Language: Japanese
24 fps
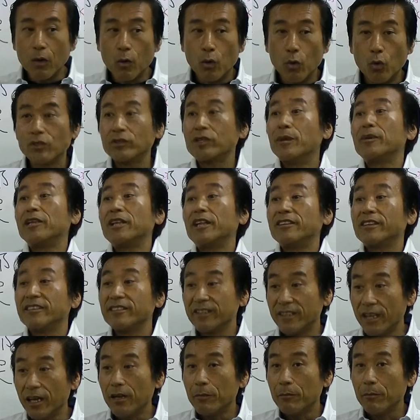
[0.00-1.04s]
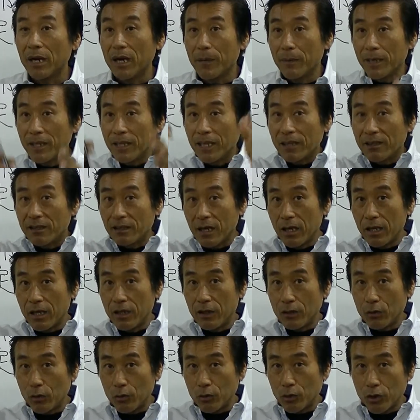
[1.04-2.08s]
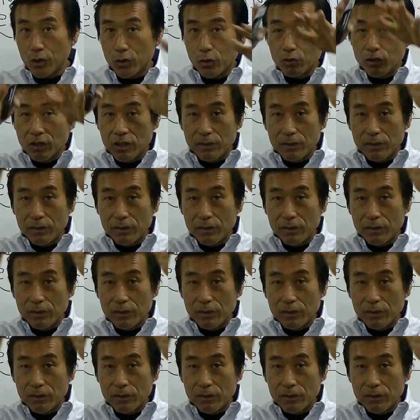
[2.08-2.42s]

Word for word: 王様なんですねバラバラだったインドの国一つ